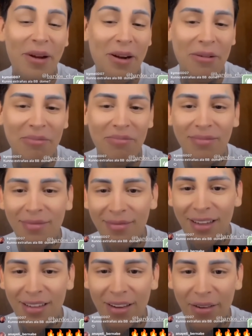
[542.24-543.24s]
Pero
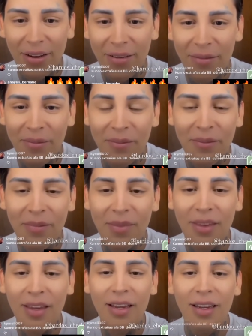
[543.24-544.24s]
mm, está bien.
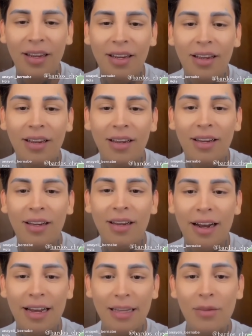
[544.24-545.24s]

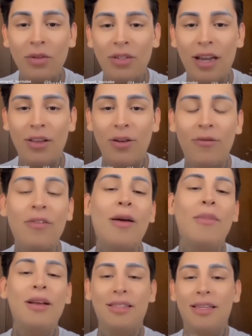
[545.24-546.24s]
Anda buscando
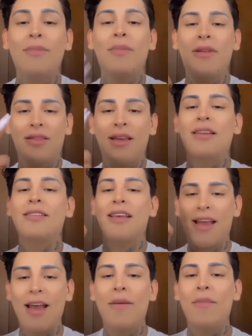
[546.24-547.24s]
fama sin
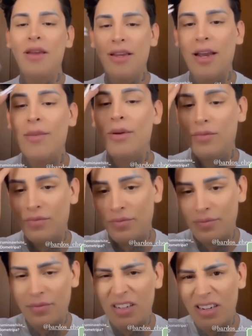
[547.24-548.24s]
meterse a mi cama.
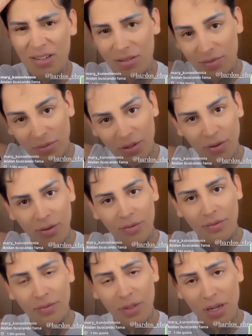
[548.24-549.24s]
Ay, no, pero no.
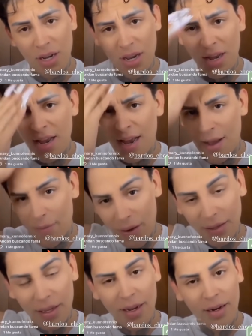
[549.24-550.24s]

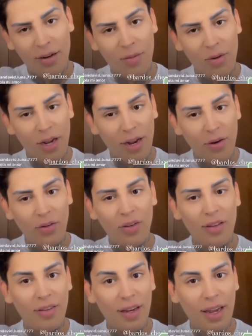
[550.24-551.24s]
Aparte, como que qué
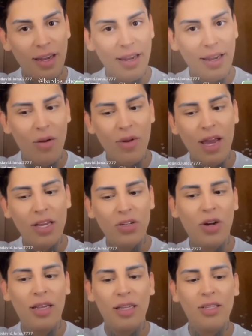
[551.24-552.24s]
coincidencia que ya
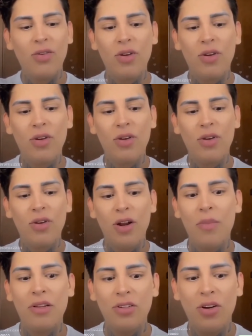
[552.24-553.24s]
lo había hecho antes con
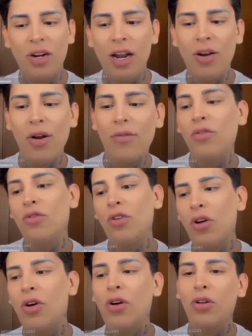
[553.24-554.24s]
una persona, no le
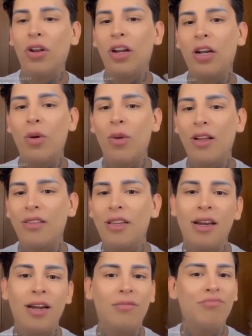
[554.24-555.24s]
funcionó, lo tiene que volver a
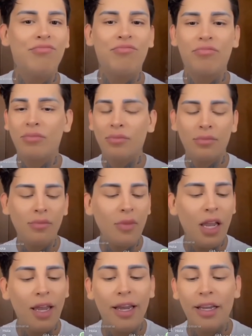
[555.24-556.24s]
hacer.
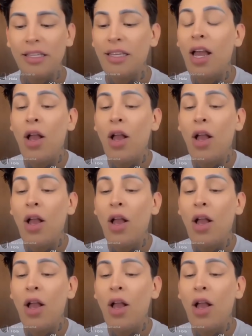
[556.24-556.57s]
X.